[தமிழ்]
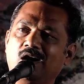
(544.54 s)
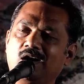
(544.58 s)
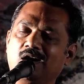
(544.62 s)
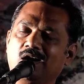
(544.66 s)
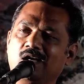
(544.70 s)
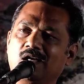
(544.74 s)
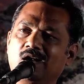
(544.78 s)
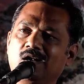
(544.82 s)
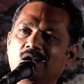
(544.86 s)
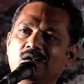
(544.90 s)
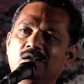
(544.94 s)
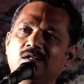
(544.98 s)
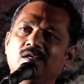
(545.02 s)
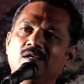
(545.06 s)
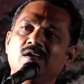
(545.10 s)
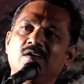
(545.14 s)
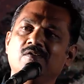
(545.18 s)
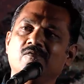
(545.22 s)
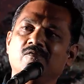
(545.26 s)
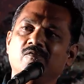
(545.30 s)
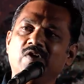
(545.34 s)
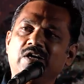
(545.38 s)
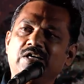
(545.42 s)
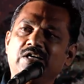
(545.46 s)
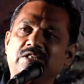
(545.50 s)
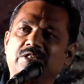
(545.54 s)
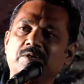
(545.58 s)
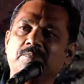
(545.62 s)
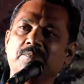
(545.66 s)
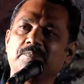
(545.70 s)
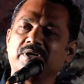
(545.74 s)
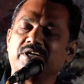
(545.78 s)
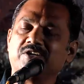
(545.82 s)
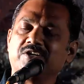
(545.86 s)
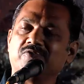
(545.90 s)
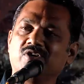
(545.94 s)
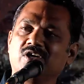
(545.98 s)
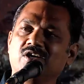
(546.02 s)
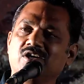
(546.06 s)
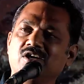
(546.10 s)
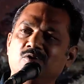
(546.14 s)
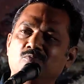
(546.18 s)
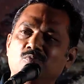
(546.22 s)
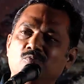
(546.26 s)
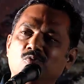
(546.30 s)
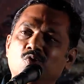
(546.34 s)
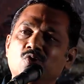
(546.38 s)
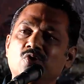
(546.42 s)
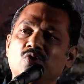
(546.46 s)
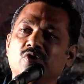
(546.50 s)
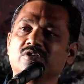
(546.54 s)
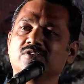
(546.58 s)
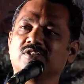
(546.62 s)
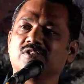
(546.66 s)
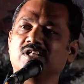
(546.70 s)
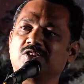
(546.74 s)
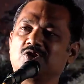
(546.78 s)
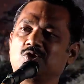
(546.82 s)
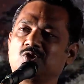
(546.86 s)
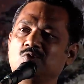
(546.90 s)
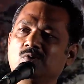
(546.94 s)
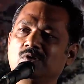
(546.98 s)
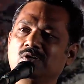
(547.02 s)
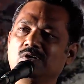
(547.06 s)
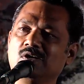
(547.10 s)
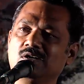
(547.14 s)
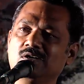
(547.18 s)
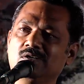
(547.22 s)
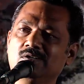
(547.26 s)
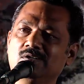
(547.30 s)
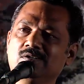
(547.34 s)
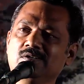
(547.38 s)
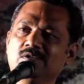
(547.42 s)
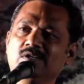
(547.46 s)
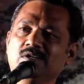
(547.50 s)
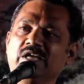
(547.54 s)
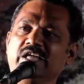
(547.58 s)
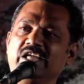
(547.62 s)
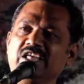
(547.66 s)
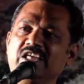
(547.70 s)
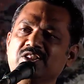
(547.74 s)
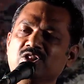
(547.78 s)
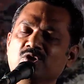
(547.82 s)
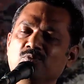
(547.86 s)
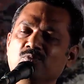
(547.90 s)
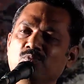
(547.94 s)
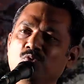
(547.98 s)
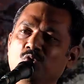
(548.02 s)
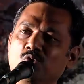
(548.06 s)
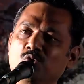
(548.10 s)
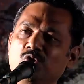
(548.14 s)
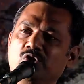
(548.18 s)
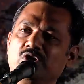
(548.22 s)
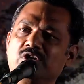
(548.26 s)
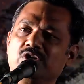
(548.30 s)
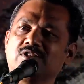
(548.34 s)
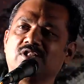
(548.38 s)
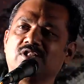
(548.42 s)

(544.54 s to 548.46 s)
ஆனால் வீழ்த்தப்பட்டவர்கள் மூன்று தத்துவங்கள் இந்த மூன்று